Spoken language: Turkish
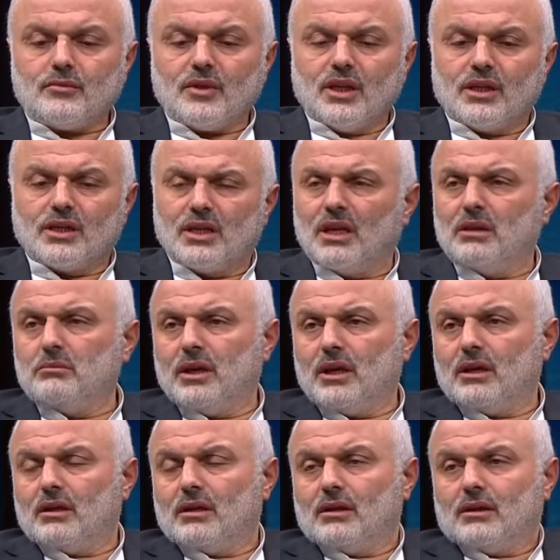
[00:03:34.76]
Kelime
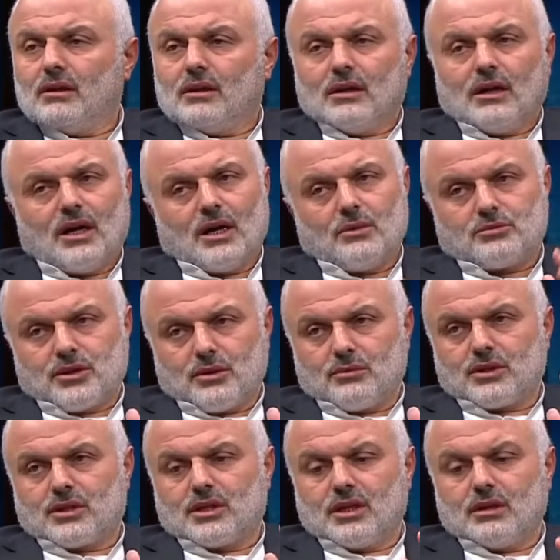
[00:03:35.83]
Arapça bir
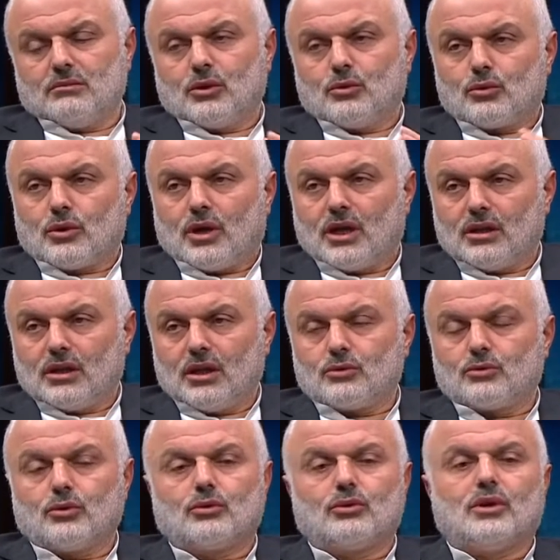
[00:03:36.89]
kelime, Kur'an'dan
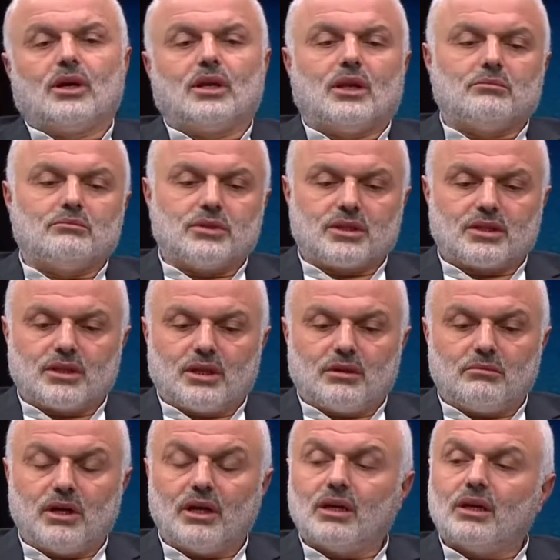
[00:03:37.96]
kökünü alan bir
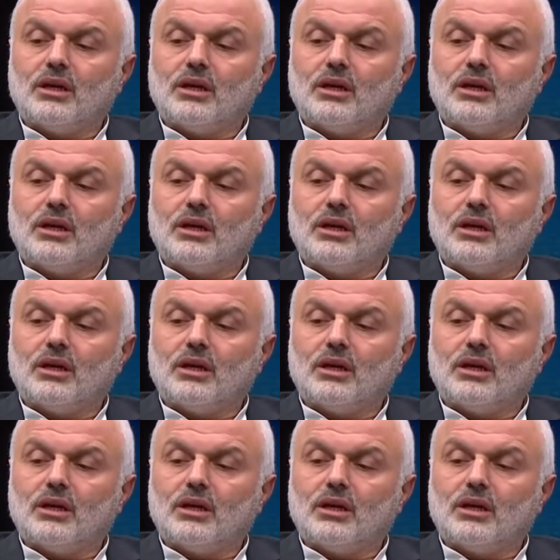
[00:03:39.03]
kelime.